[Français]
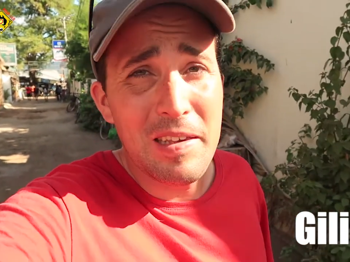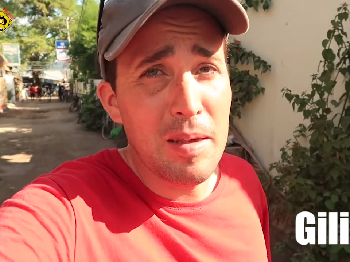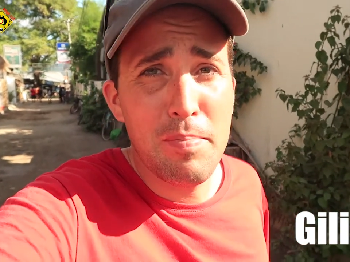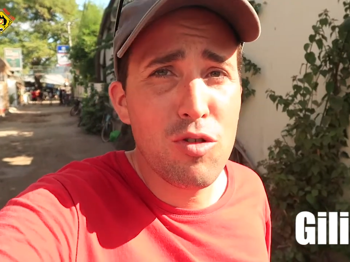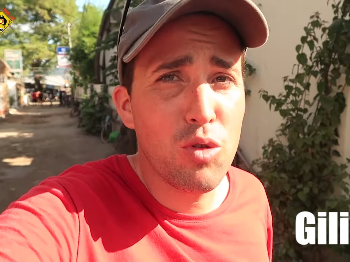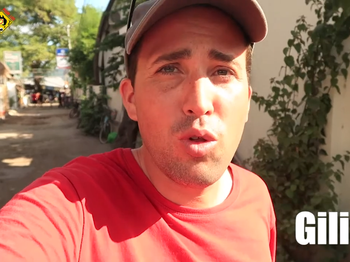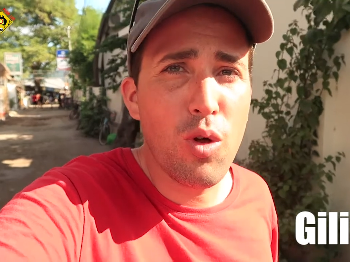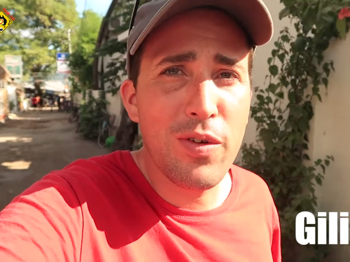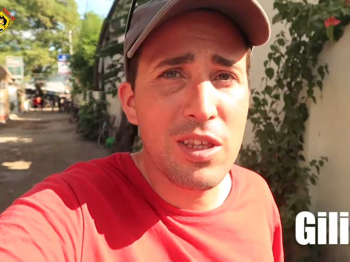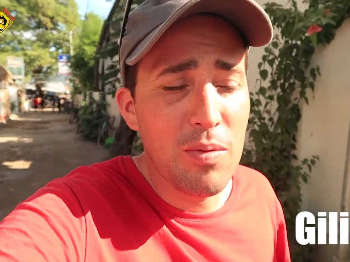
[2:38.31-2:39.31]
c'est pas le genre
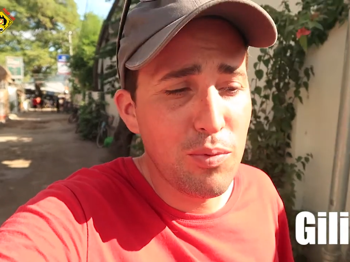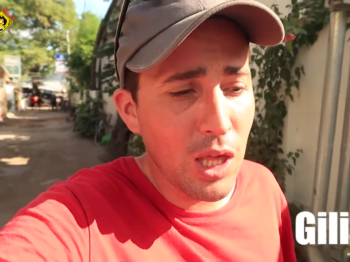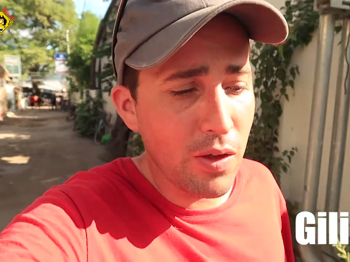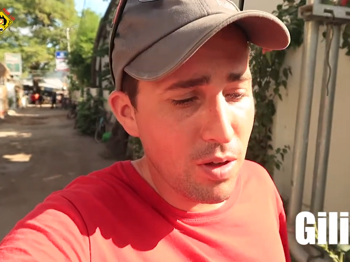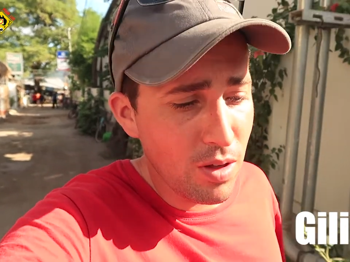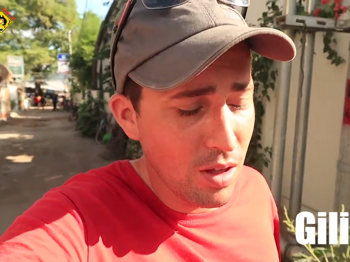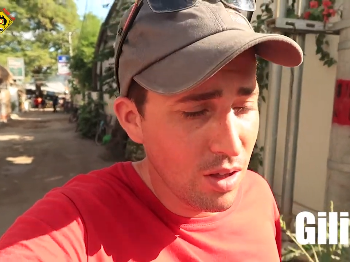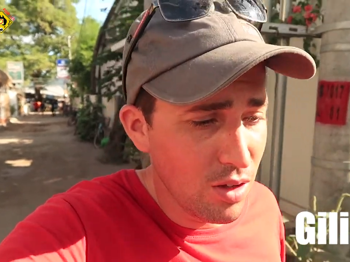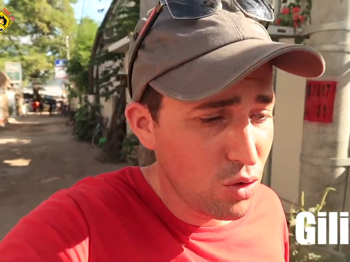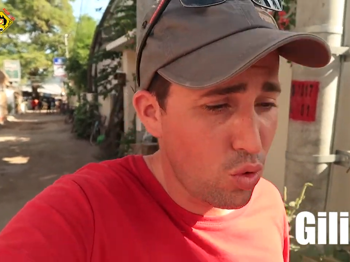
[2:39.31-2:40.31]
d'endroit en fait qui me fait rêver
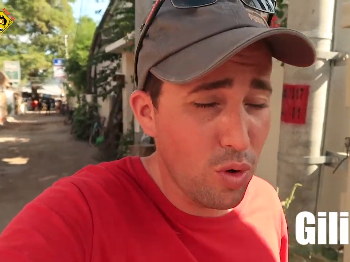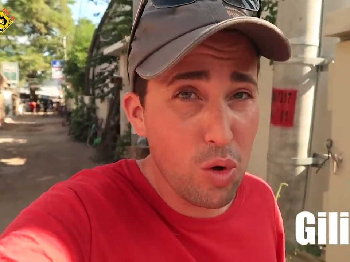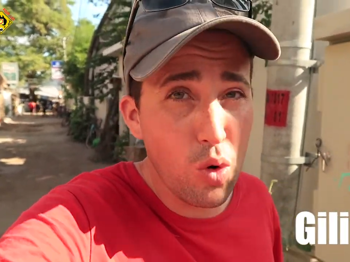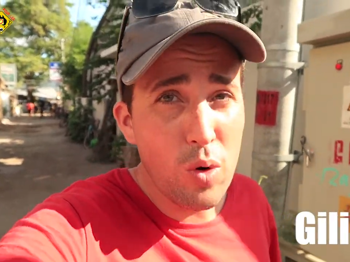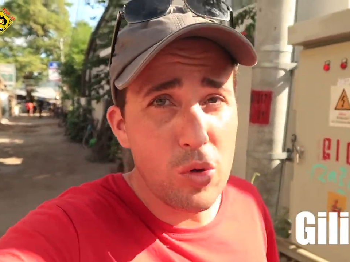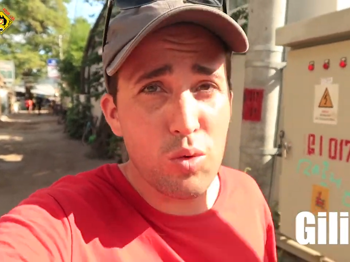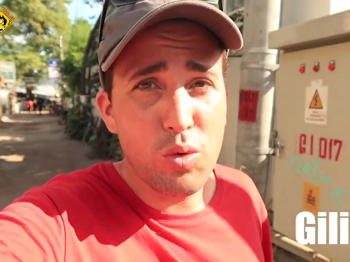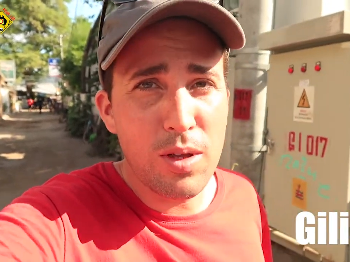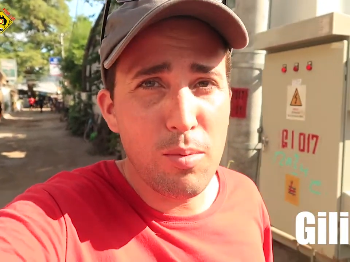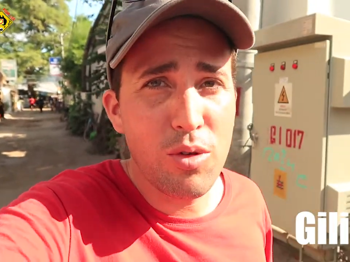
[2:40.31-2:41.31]
parce que les coraux ils sont
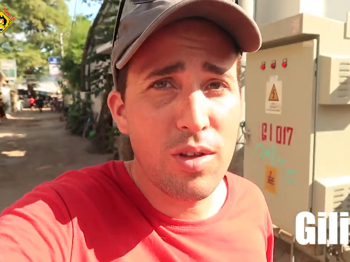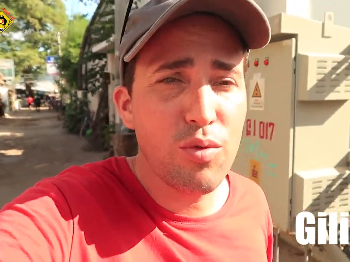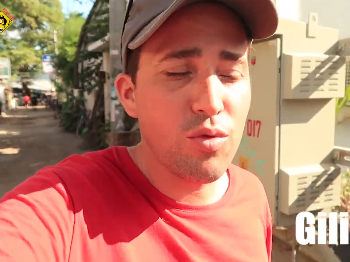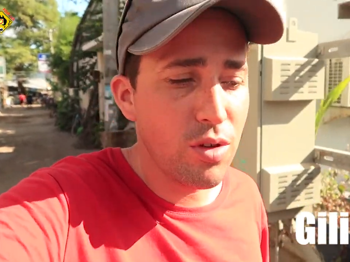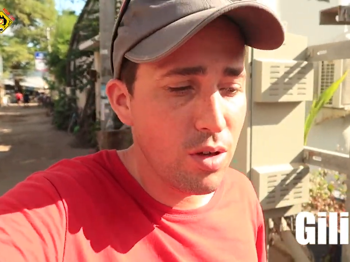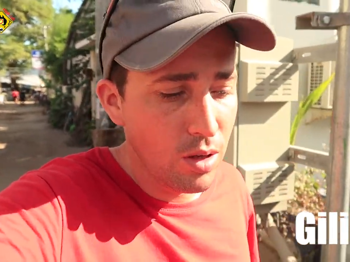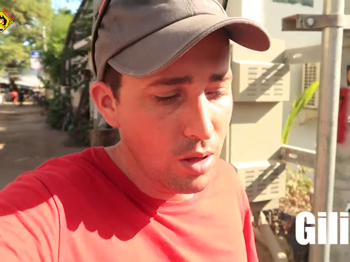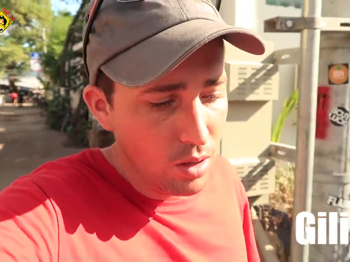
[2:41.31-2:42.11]
totalement défoncés,